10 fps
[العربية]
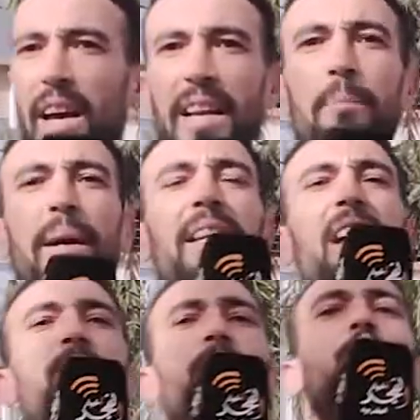حنا بغينا
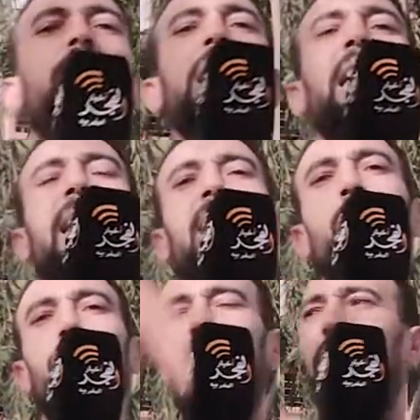الفلوس اللي
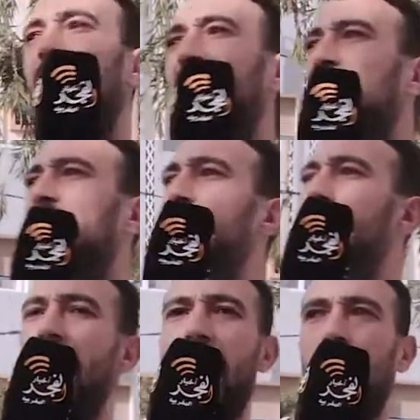كانوا مدعيين
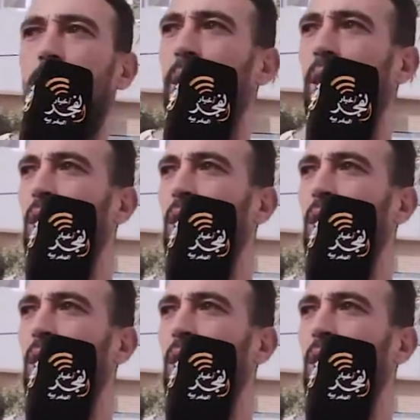معاهم